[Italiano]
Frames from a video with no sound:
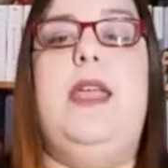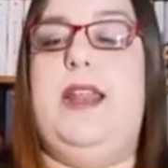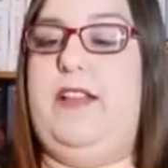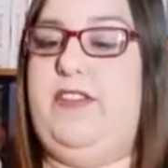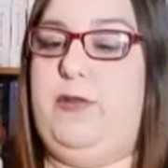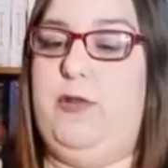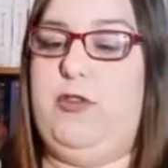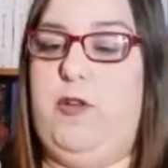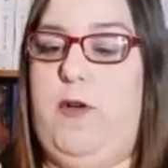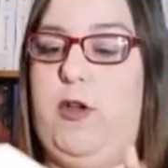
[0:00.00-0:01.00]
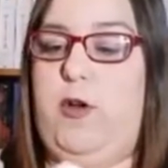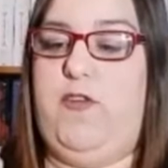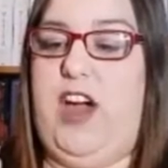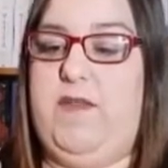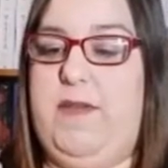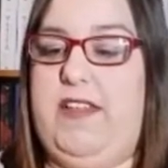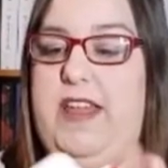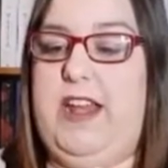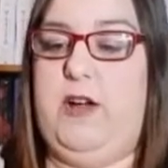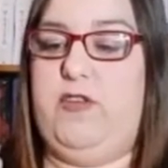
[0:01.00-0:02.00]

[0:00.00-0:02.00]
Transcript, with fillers: Innanzitutto voglio farvi vedere,